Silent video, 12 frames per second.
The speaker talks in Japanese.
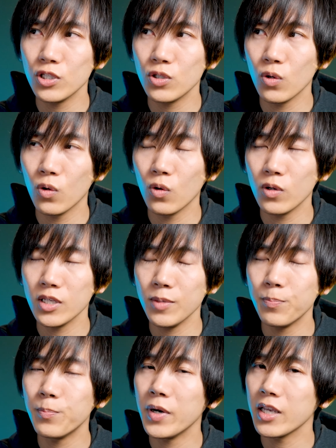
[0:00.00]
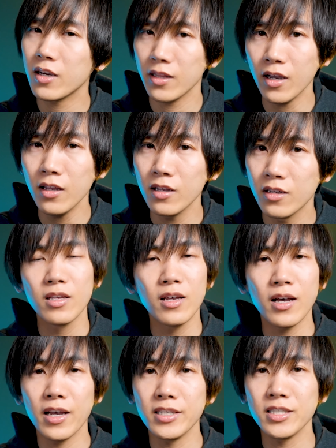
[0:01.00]
勝1敗かな
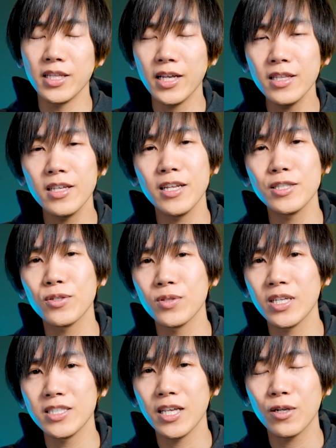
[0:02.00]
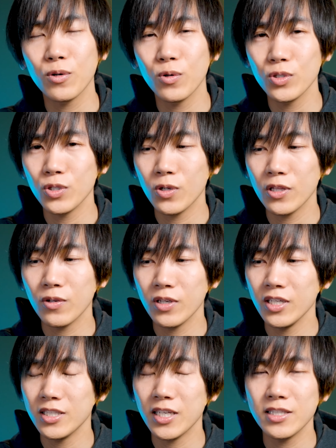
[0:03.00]
はいじゃあなんでねそんな絶好調の
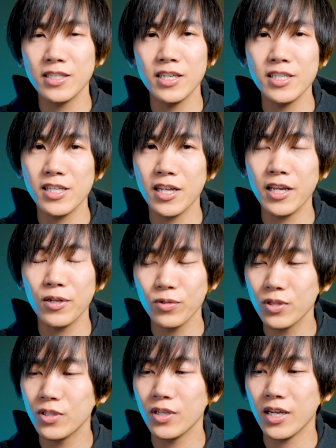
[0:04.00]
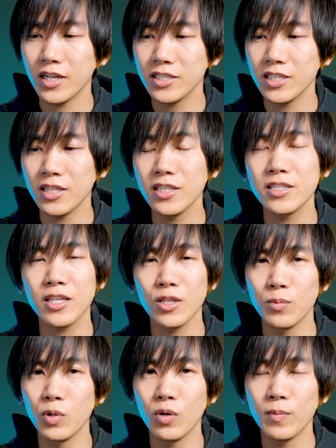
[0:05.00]
時に撮影してないのっていう話なんですけ
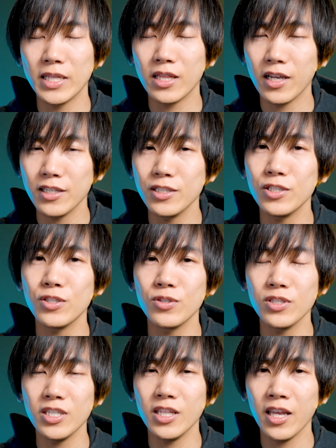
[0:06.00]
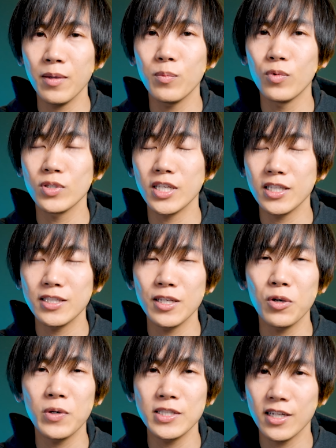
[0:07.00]
ども、まあ、単純にねもう撮
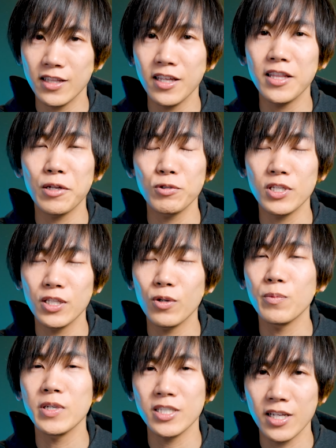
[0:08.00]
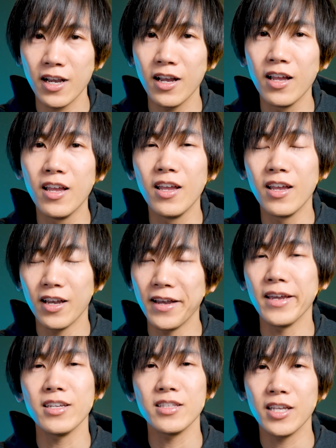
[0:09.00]
影を忘れて楽しんでおりました
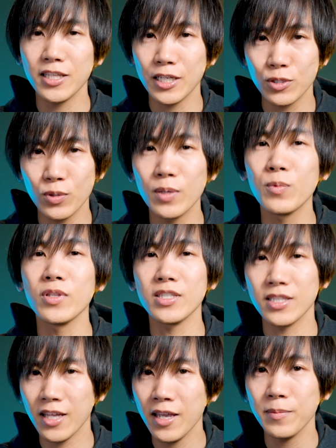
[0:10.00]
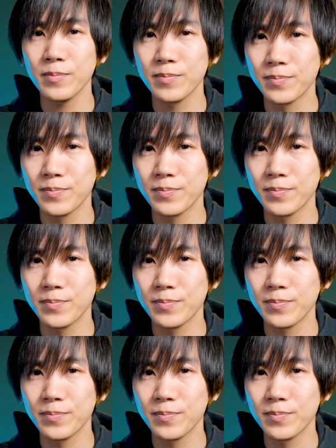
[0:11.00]
はい大体そんなもんですね